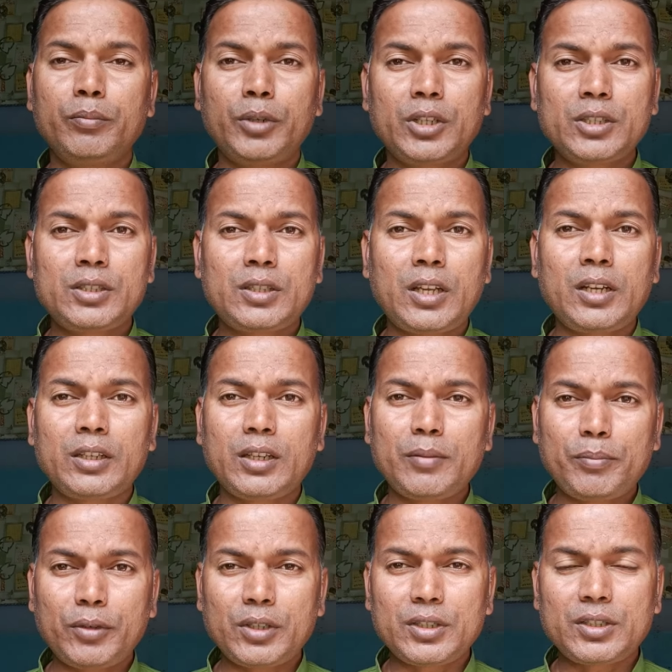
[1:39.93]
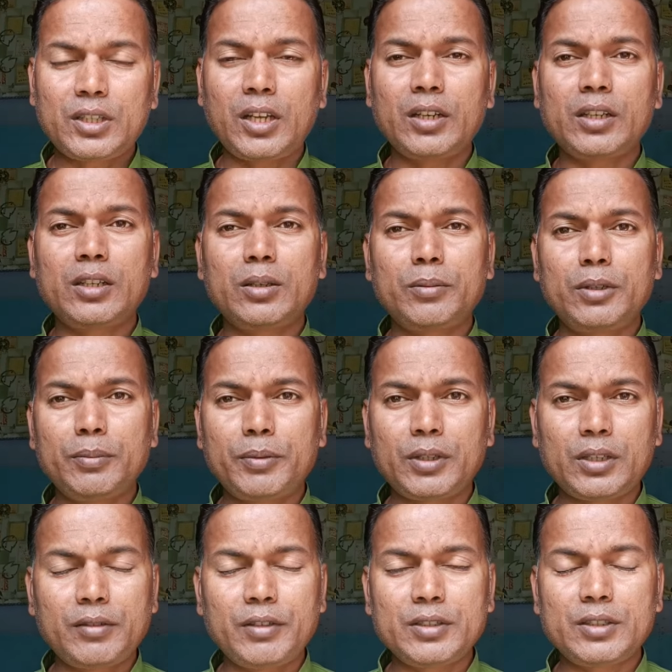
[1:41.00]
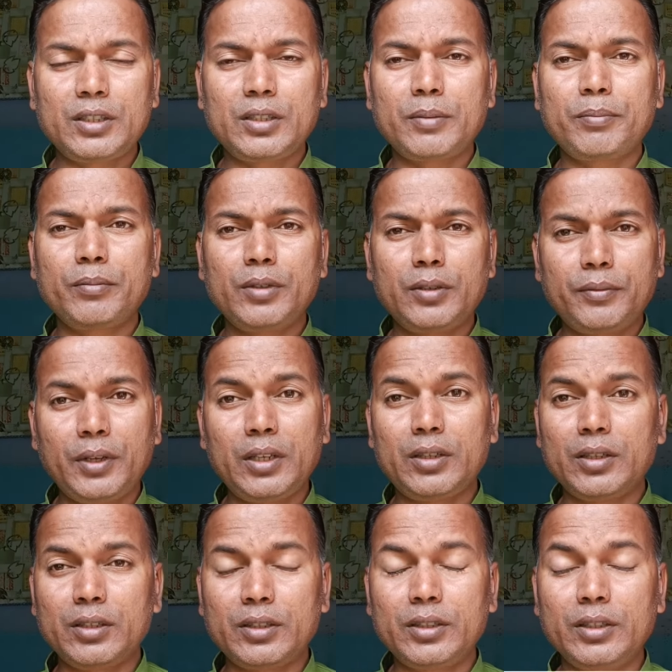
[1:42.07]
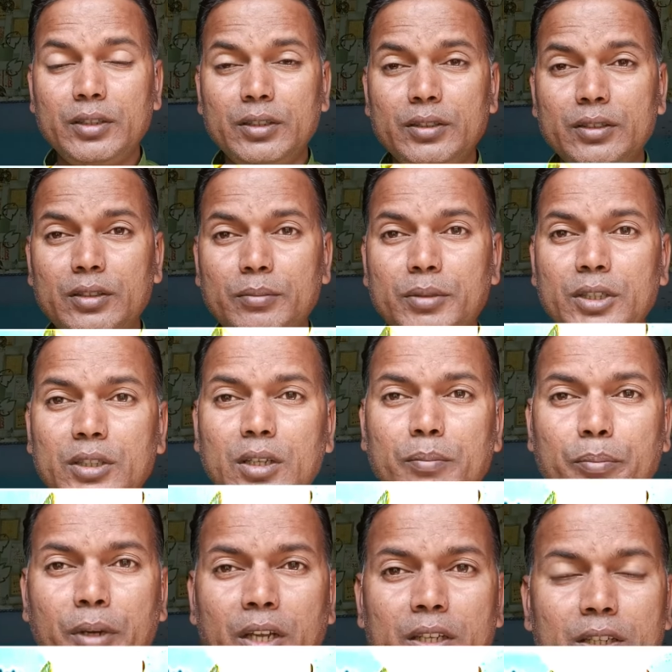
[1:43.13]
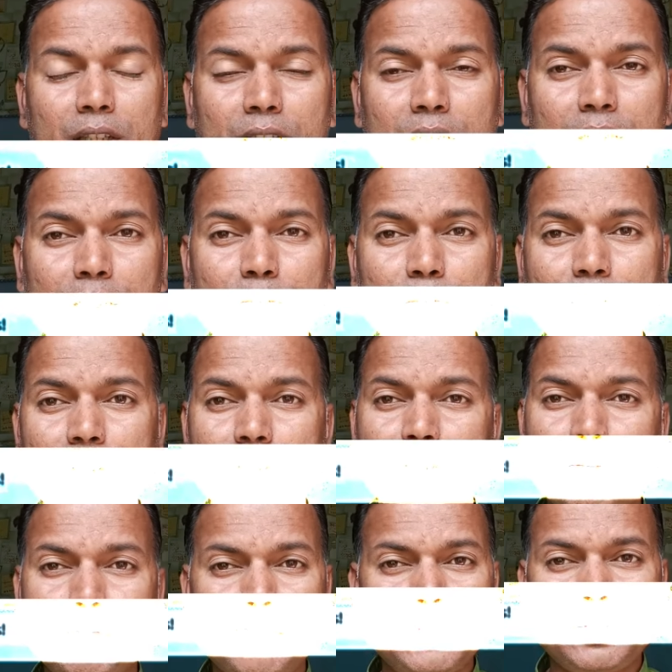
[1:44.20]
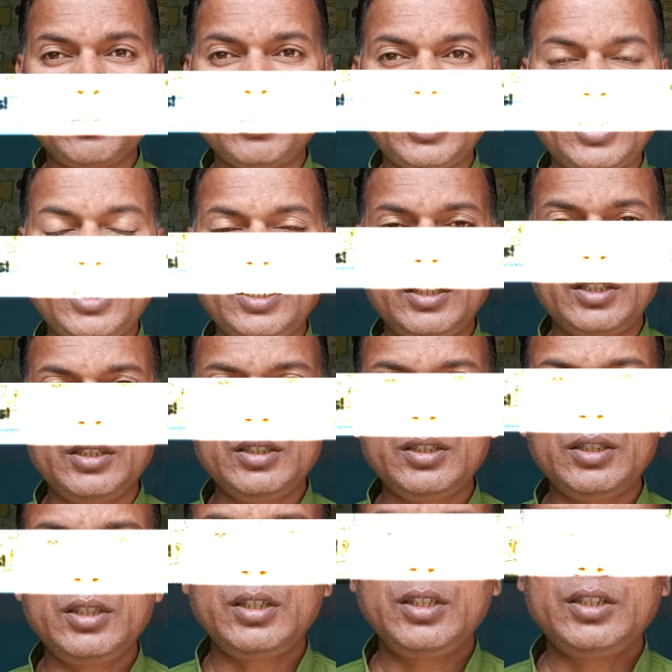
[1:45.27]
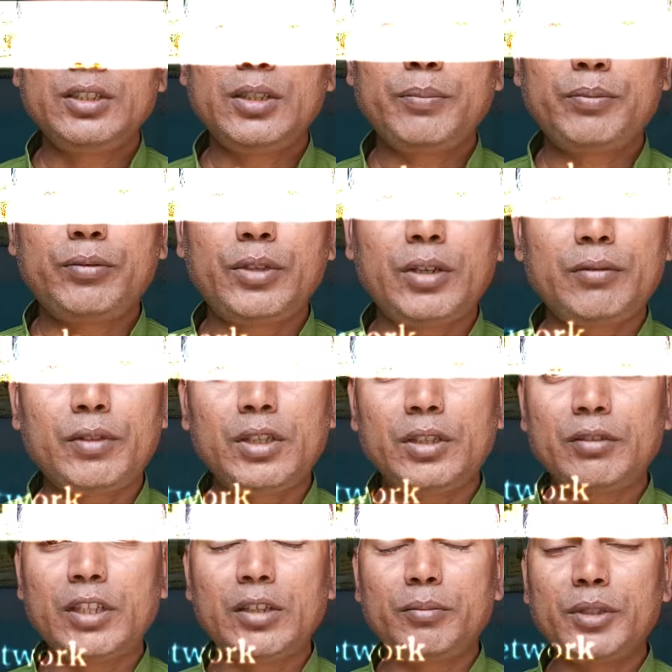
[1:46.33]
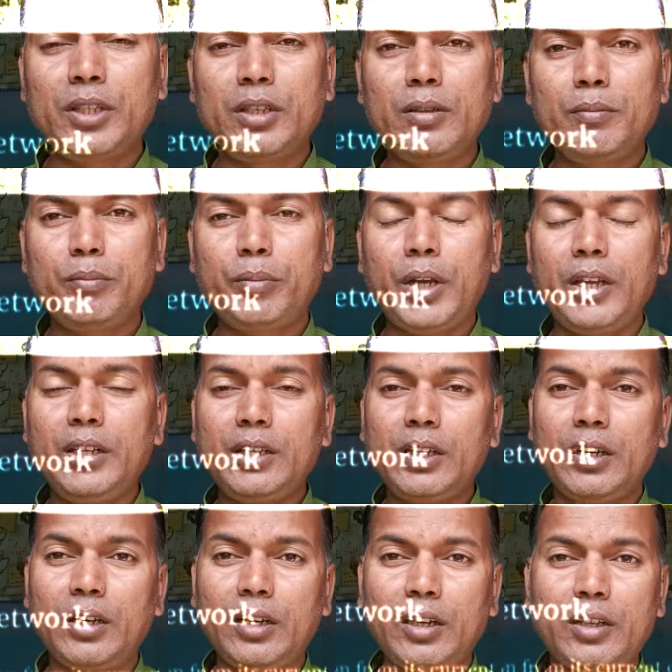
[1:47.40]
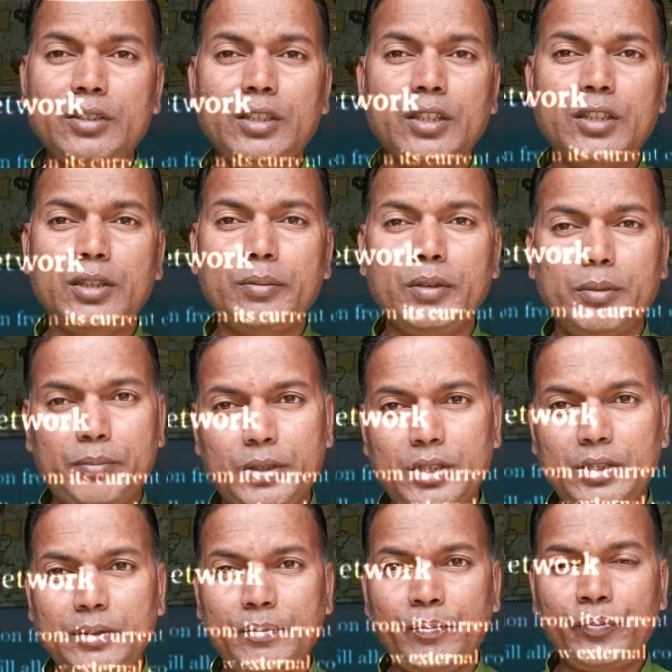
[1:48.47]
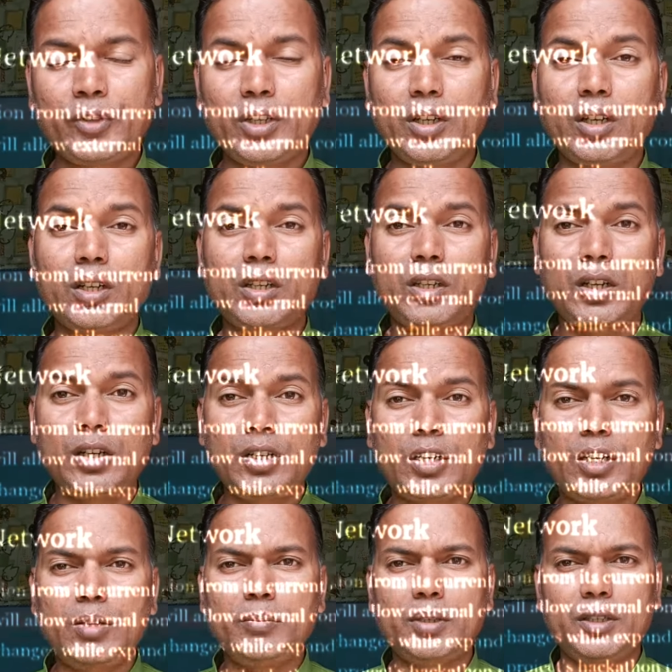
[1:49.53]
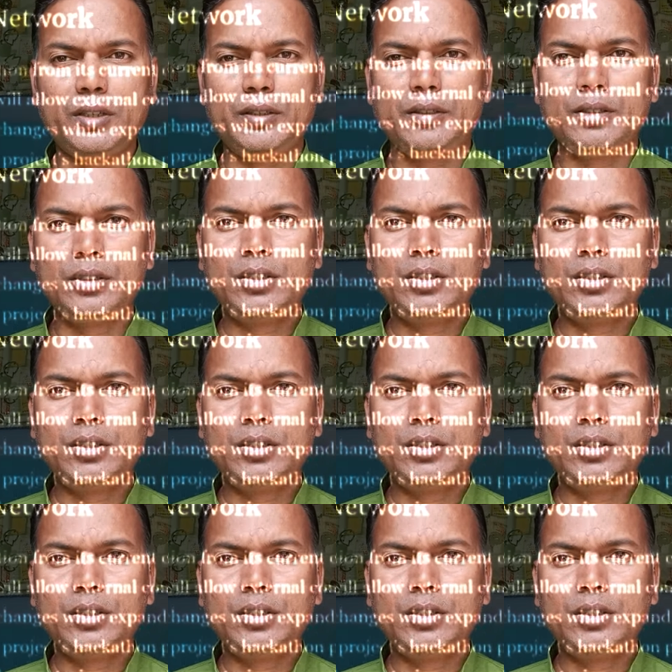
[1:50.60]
पाकिस्तान का पाकिस्तान के डेवलपर केवाईसी के वेरीफाई करते हैं तो भैया पाई का सिस्टम कोई छोटा नहीं है ये पूरा वर्ल्ड वाइड में है पाई का हर जगह डेवलपर है हर कंट्री में है